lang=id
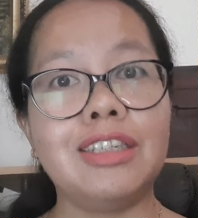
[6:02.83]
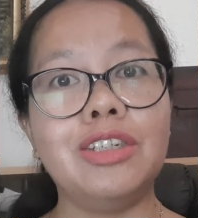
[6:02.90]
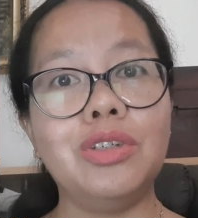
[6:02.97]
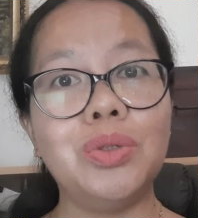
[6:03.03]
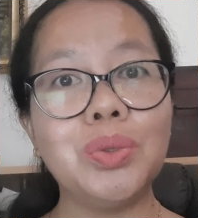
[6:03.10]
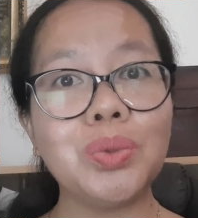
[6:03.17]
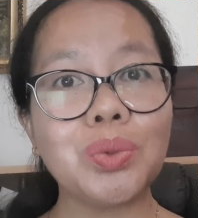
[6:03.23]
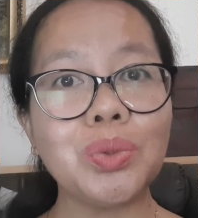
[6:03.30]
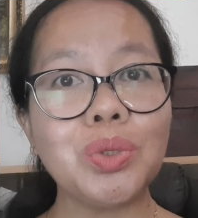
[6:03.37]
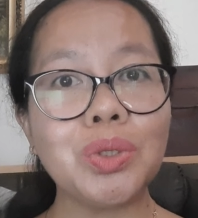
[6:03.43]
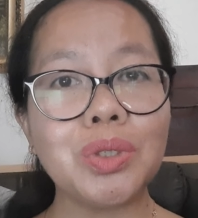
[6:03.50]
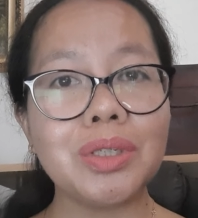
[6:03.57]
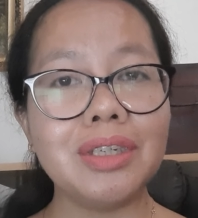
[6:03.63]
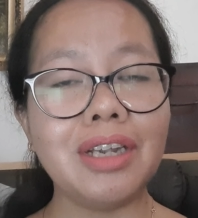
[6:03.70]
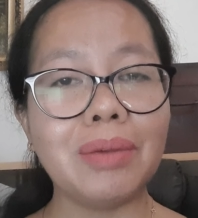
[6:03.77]
kasih
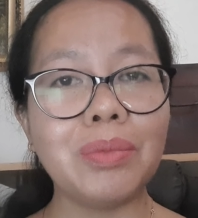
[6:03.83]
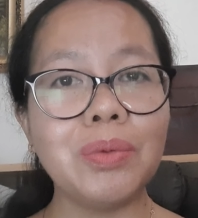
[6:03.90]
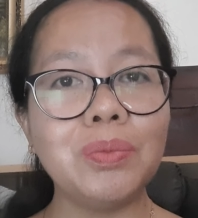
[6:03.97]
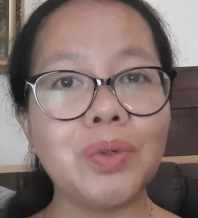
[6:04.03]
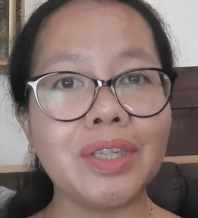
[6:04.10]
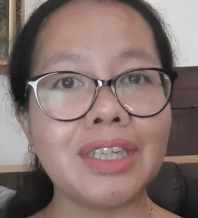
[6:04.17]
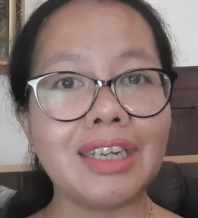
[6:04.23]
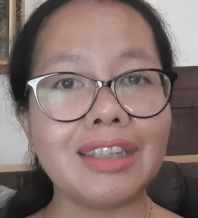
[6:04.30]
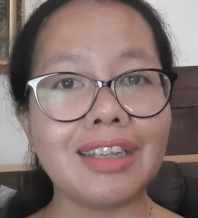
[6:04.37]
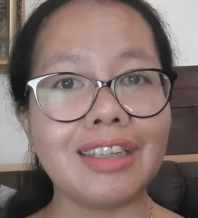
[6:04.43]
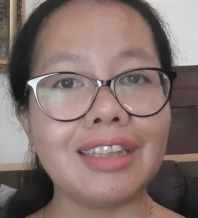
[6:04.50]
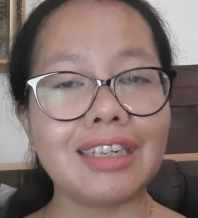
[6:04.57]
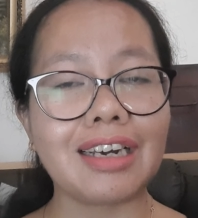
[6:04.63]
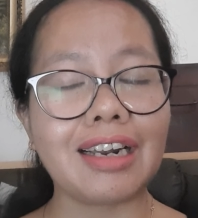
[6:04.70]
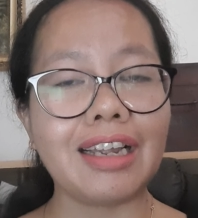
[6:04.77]
jurus yang membuat kita
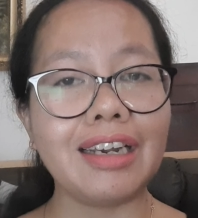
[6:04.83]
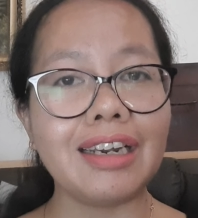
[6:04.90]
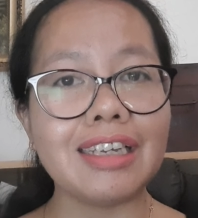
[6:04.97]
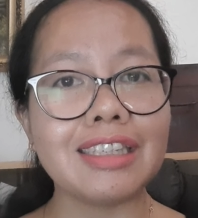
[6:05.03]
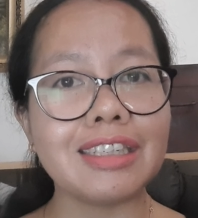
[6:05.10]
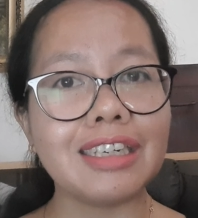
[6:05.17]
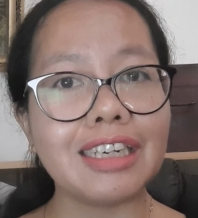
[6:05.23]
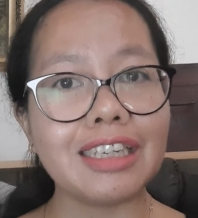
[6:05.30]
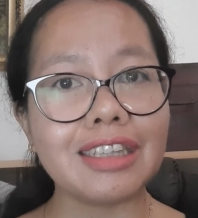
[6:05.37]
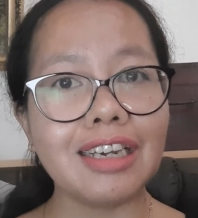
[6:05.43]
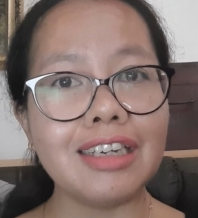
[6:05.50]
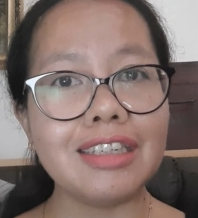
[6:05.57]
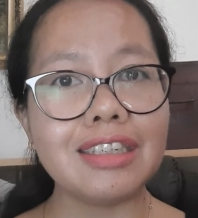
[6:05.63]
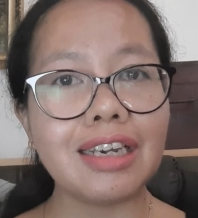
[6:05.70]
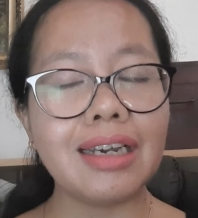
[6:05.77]
terlena sedikit
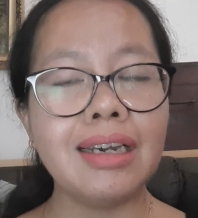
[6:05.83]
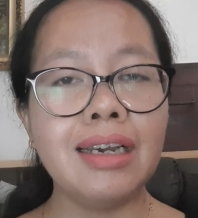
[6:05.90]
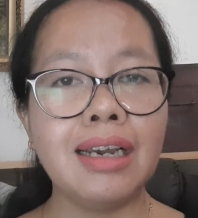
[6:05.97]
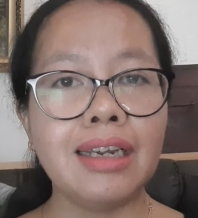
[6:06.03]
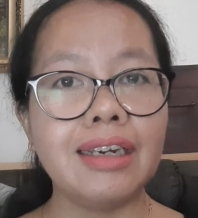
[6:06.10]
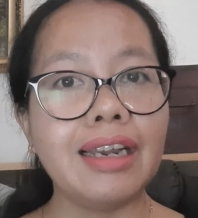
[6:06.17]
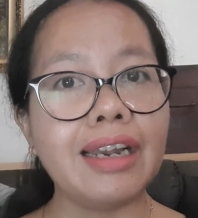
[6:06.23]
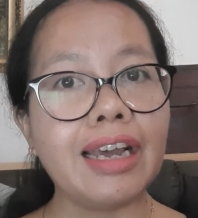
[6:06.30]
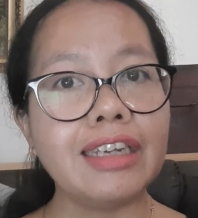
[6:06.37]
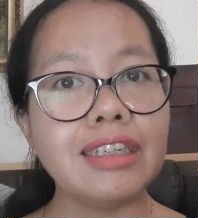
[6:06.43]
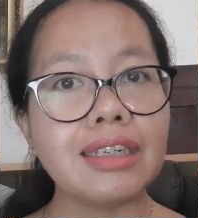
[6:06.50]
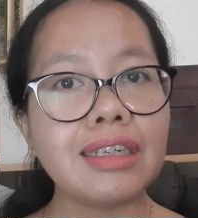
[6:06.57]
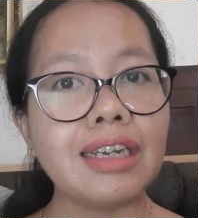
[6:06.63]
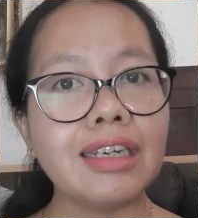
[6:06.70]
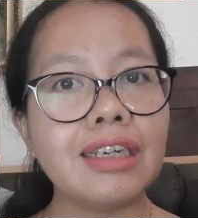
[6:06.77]
aja dan
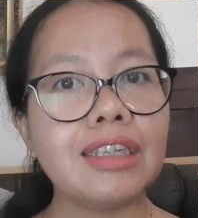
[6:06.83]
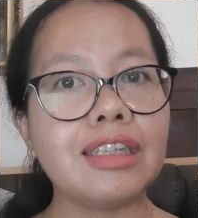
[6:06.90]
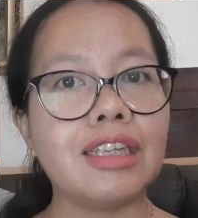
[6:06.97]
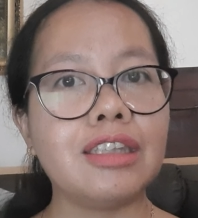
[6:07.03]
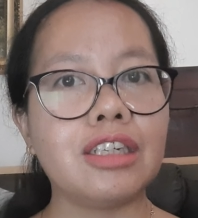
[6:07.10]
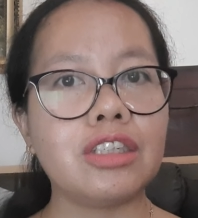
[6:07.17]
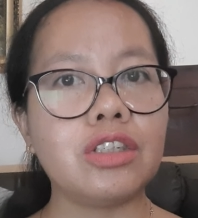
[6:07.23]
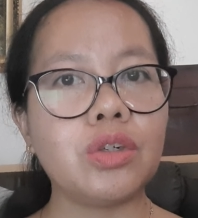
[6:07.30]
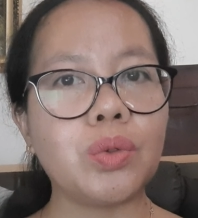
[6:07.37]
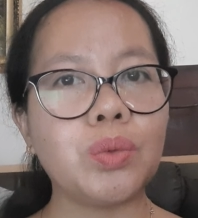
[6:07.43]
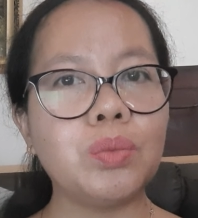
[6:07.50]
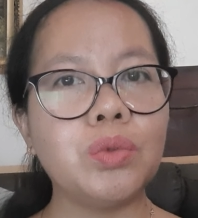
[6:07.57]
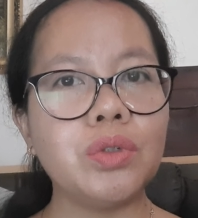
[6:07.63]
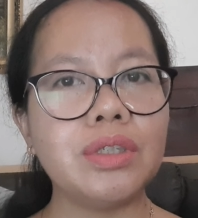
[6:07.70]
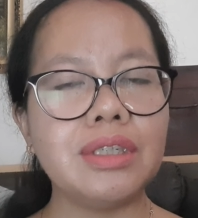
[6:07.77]
akhirnya kita
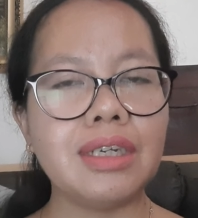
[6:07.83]
terjerumus.